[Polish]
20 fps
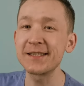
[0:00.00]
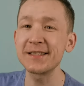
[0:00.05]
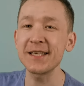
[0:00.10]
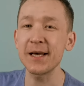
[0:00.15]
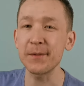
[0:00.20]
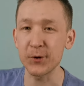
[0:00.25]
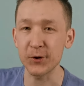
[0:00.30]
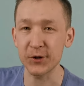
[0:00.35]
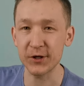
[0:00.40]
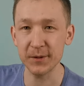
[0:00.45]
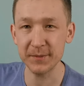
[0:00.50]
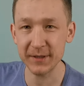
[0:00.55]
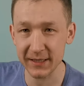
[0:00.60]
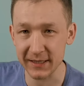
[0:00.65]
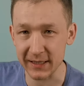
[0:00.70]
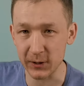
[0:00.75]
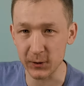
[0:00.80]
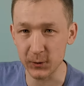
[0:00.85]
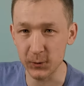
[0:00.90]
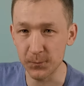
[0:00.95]
z namiotem na
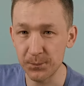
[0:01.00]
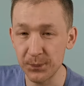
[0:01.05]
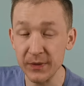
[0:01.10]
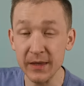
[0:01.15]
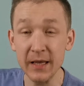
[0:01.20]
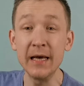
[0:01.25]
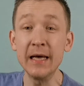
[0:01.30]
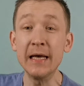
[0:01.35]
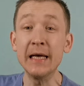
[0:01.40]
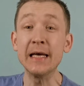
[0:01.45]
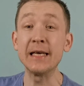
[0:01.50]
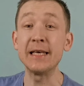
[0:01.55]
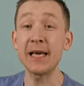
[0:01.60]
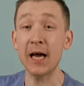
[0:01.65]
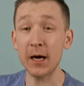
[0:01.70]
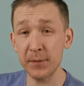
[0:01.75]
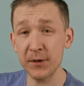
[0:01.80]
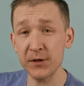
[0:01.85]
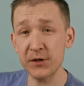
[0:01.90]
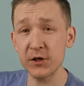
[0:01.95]
dachu.
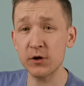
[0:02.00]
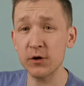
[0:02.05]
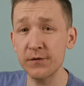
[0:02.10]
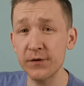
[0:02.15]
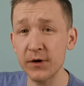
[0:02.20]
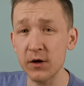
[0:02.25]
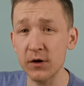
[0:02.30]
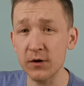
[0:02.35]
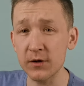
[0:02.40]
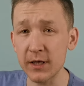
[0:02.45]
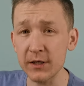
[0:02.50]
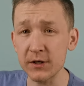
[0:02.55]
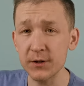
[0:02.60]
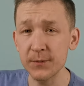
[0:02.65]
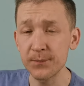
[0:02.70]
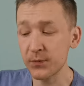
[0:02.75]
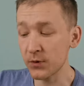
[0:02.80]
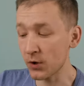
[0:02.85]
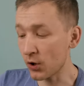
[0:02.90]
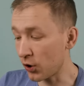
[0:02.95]
Jak będzie to
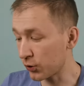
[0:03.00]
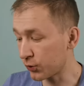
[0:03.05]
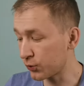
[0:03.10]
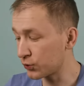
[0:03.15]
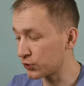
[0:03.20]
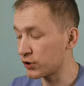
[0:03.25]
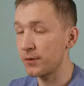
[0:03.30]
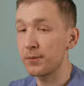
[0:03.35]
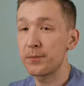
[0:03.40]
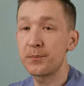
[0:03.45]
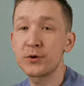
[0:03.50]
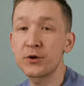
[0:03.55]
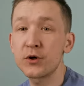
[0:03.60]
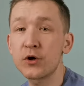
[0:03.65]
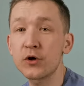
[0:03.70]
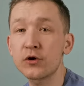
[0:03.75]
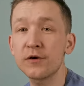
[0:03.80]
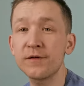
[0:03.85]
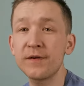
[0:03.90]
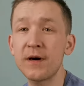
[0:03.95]
wyglądać? Otóż
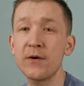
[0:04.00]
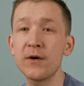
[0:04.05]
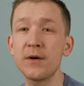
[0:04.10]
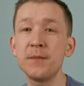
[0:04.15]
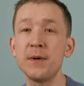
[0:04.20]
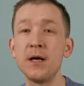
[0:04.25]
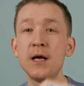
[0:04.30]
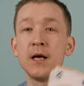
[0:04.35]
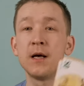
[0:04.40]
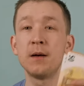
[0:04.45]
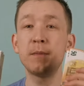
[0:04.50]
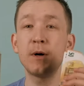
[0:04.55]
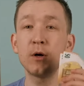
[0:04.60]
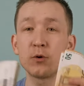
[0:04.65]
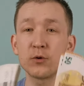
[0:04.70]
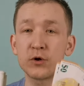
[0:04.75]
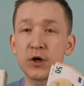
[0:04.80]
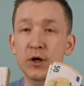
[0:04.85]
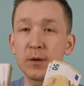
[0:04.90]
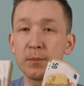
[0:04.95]
przygotowałem
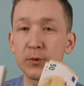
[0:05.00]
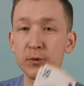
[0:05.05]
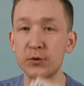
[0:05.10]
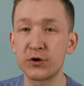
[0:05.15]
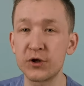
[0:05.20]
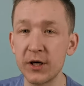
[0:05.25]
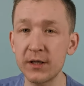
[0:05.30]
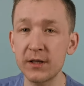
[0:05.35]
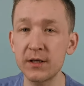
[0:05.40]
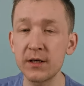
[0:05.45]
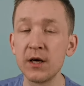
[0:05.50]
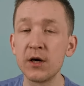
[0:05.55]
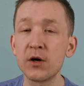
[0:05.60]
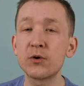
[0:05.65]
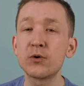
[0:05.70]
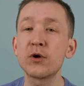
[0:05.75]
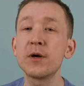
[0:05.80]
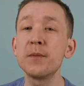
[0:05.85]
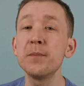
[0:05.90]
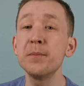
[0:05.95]
malutki budżet,
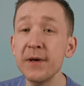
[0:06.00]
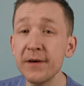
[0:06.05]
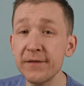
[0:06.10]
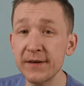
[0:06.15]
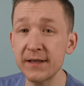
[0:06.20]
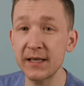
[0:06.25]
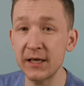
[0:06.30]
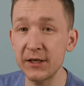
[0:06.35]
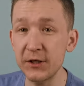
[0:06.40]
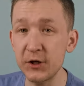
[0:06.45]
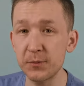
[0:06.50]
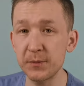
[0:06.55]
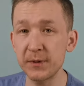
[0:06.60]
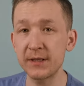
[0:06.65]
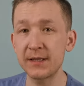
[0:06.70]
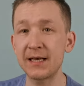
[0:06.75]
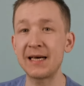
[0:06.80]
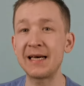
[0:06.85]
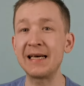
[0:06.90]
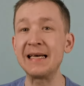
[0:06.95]
który my
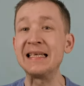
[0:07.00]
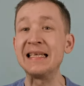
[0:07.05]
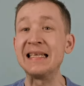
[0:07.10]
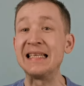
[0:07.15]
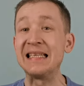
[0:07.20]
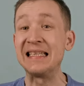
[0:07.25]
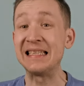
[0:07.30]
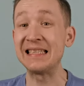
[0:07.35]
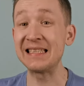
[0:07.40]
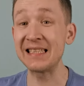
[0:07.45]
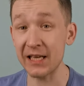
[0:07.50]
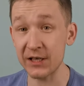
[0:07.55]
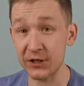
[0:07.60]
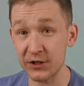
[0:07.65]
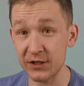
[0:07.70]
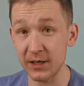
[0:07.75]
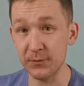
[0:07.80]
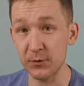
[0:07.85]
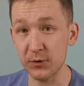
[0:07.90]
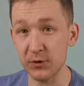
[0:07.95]
wydaliśmy na
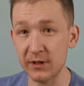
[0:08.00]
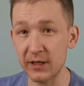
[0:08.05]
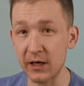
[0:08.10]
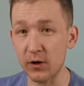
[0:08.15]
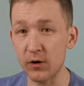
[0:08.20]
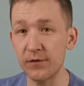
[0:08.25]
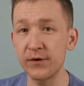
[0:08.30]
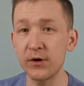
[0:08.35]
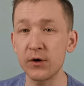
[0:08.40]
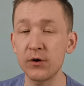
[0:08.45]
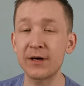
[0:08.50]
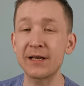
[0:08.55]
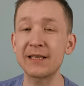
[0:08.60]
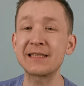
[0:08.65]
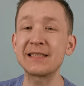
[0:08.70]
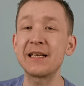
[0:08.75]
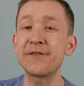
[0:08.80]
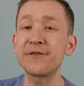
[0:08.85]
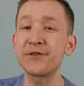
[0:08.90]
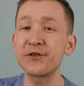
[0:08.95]
nasz namiot dachowy
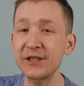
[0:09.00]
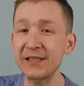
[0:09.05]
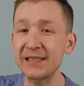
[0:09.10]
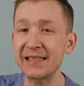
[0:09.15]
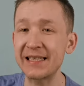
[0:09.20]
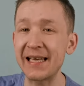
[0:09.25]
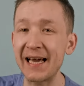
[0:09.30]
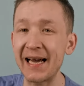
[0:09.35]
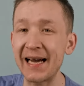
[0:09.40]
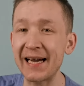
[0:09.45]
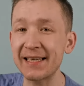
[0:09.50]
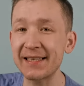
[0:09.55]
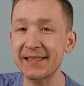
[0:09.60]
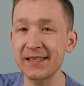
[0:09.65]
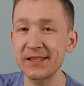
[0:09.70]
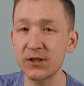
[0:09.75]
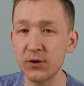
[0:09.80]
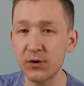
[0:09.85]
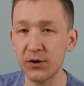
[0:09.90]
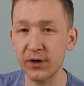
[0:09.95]
oraz na wszystkie
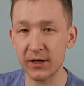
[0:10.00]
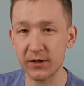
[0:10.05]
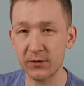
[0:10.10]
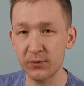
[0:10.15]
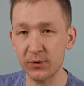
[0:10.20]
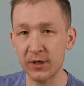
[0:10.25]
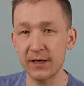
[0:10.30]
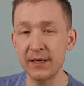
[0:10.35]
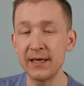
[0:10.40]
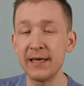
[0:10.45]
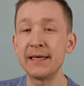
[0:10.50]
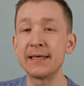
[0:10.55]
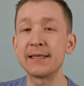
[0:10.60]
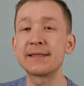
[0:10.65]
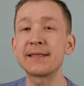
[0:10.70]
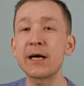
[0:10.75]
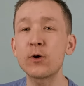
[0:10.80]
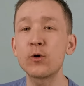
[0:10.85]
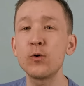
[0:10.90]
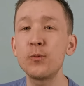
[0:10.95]
akcesoria, które
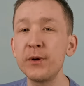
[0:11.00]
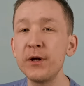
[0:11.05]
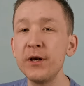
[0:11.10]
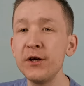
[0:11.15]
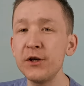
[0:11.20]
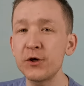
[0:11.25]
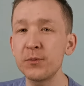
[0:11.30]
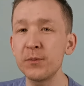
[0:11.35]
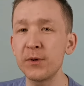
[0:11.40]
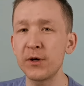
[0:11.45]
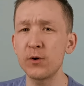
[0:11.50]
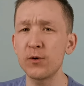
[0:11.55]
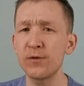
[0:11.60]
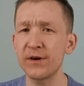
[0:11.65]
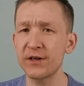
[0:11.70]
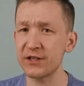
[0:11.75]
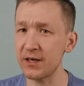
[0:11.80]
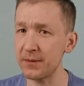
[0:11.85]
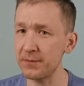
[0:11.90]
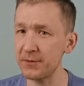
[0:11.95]
zakupiliśmy i
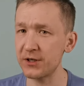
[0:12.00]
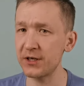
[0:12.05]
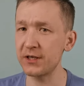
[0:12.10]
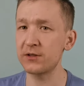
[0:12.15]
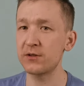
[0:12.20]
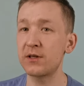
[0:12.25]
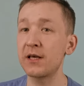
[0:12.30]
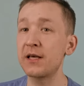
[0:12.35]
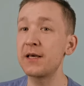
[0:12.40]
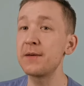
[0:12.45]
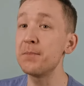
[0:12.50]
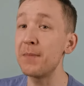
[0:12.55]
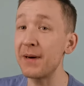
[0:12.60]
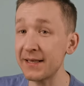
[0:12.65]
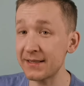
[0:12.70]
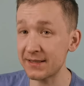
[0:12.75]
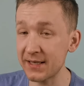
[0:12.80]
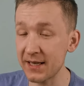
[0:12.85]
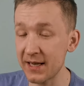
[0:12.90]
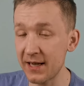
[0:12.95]
uważamy, że jest to taki
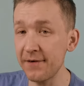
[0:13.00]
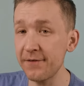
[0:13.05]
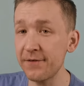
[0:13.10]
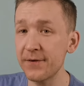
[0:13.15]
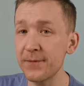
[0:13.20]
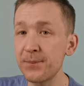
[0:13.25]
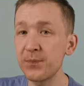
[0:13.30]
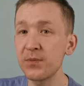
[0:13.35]
must have